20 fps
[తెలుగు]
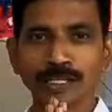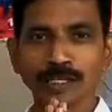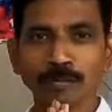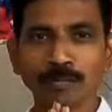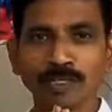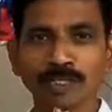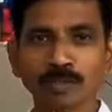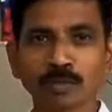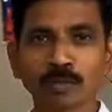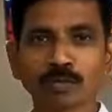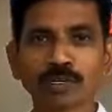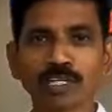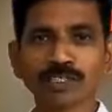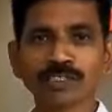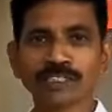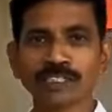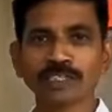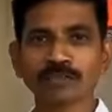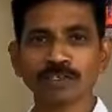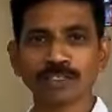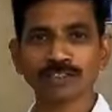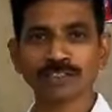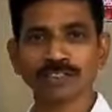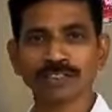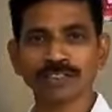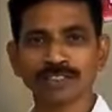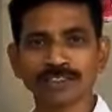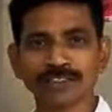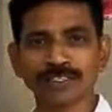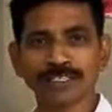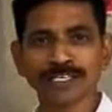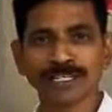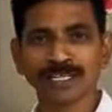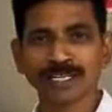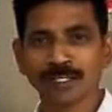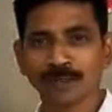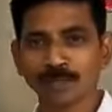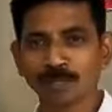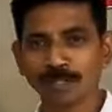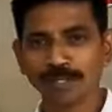నేను మీ తునవాల్ శ్రీనివాస్ని
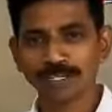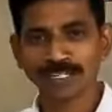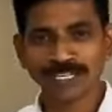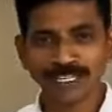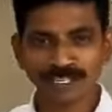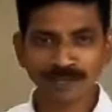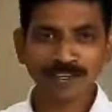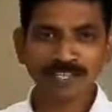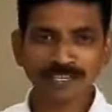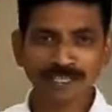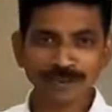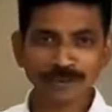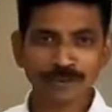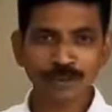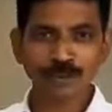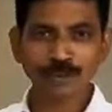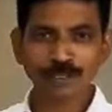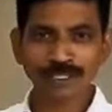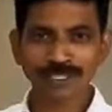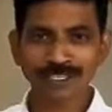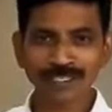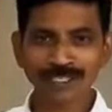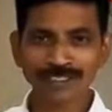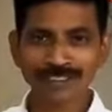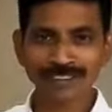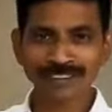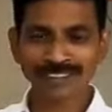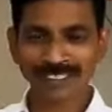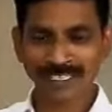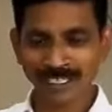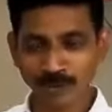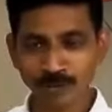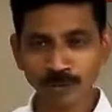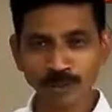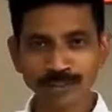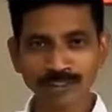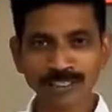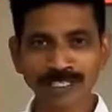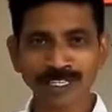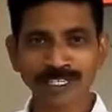మీరు ఈ వెహికల్స్లోని
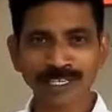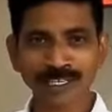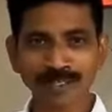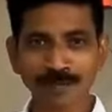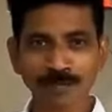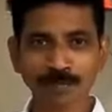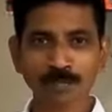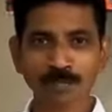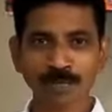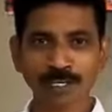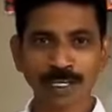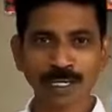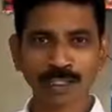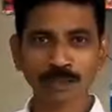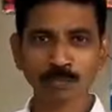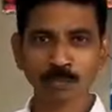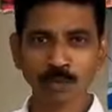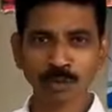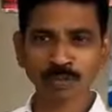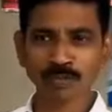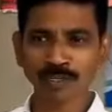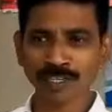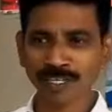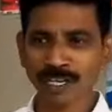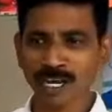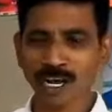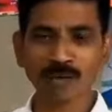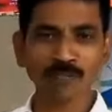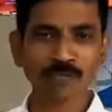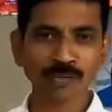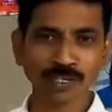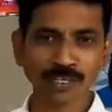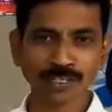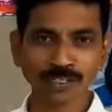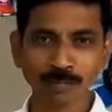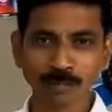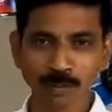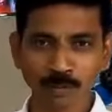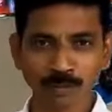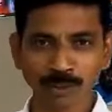సరికొత్త అద్భుతమైన ఆఫర్ని
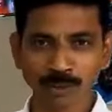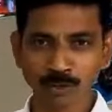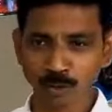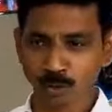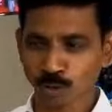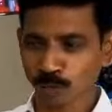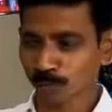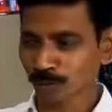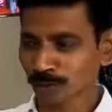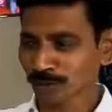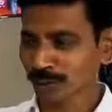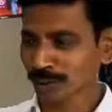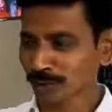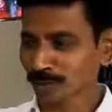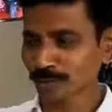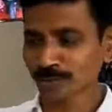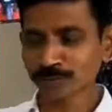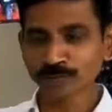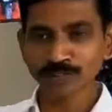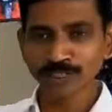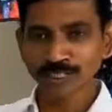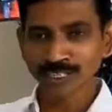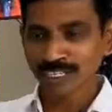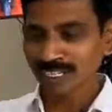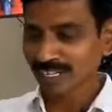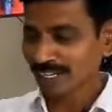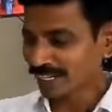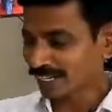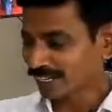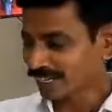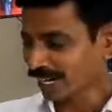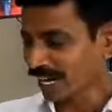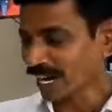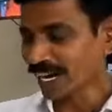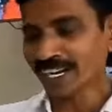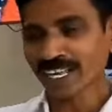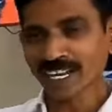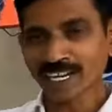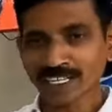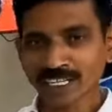ఇప్పుడు మీరు చూడబోతున్నారు
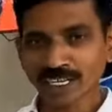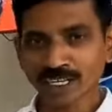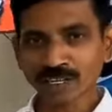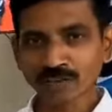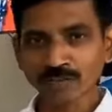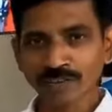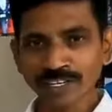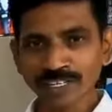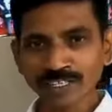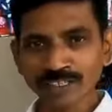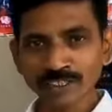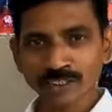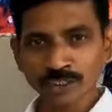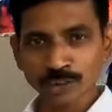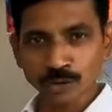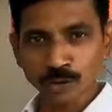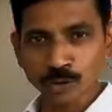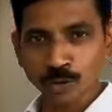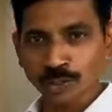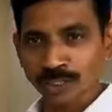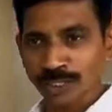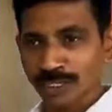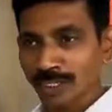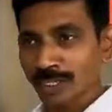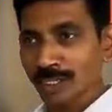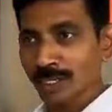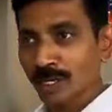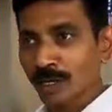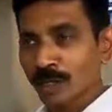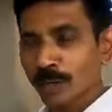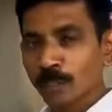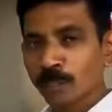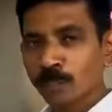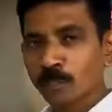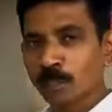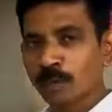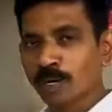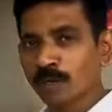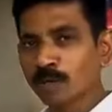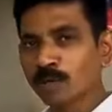గ్రాండ్ ఎలక్ట్రికల్ వెహికల్ తీసుకోండి
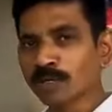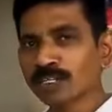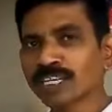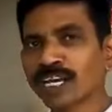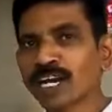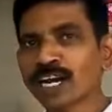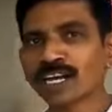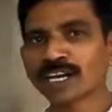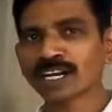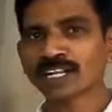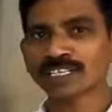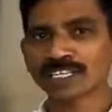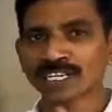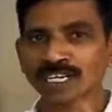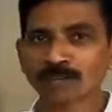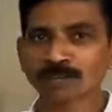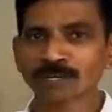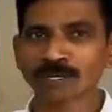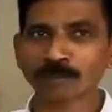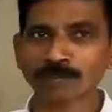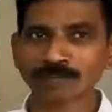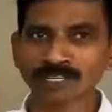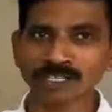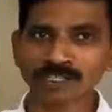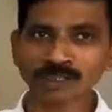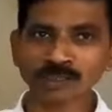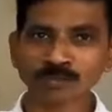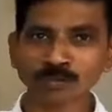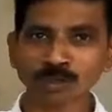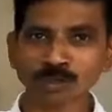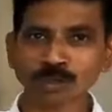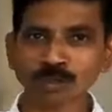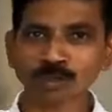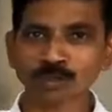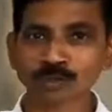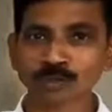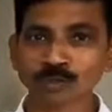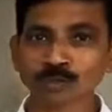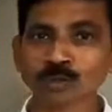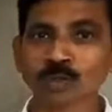ప్రకృతి ఆహ్లాదకరమైన ప్రదేశంలో
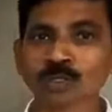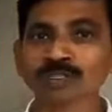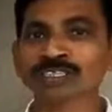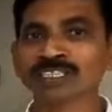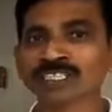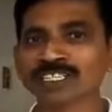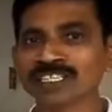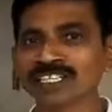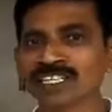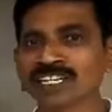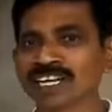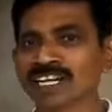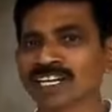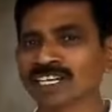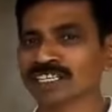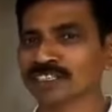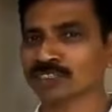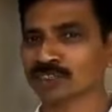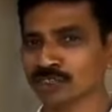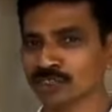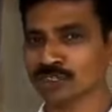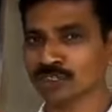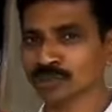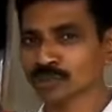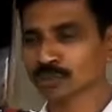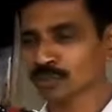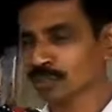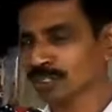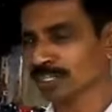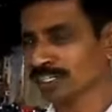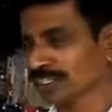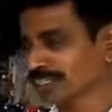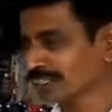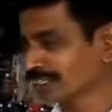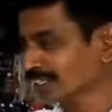సొంతింటి కళ నిజం చేసుకోండి